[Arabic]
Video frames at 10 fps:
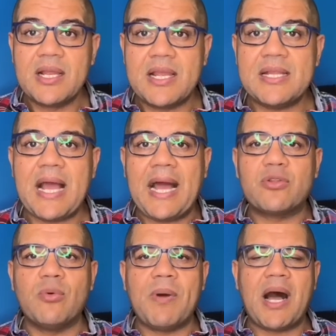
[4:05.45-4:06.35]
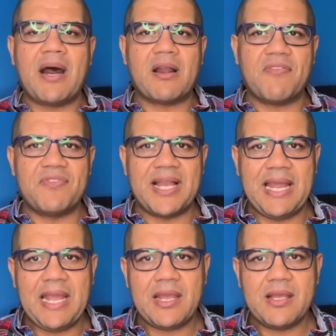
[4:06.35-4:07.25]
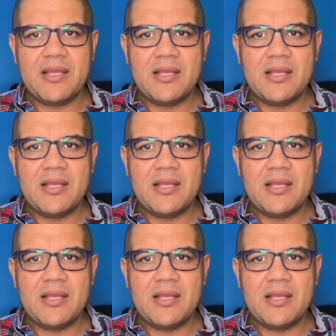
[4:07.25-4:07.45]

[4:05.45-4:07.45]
كده هتبقى عرفنا ليه